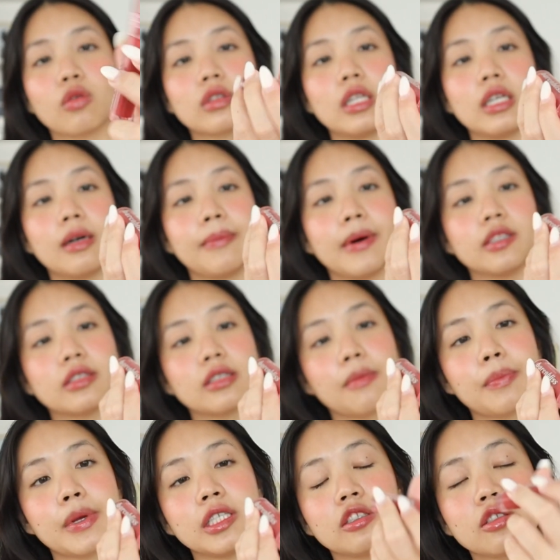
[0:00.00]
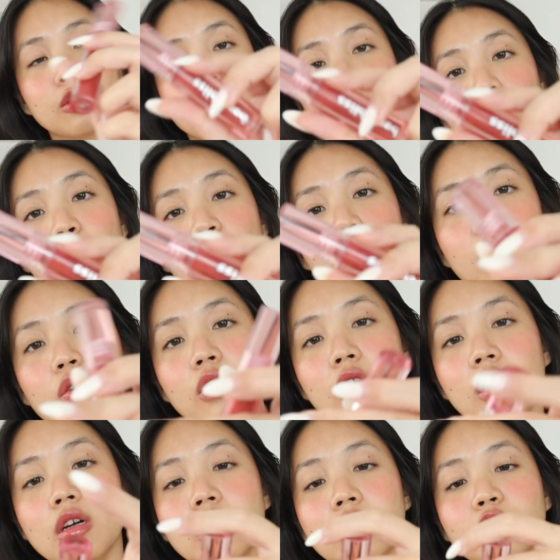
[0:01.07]
กติดกระเป๋าจะเป็น
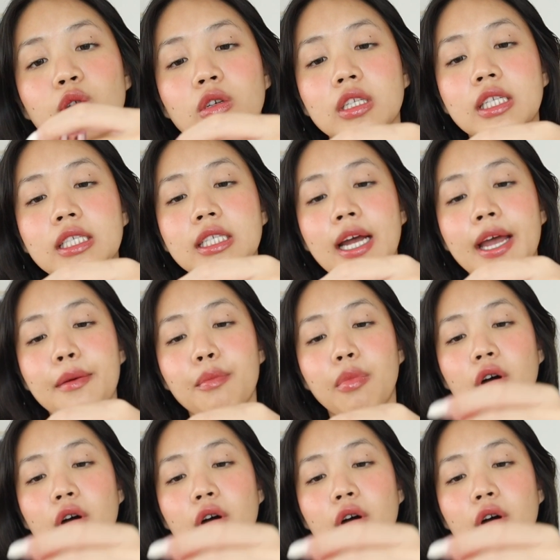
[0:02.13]
06 ช่วงนี้ใช้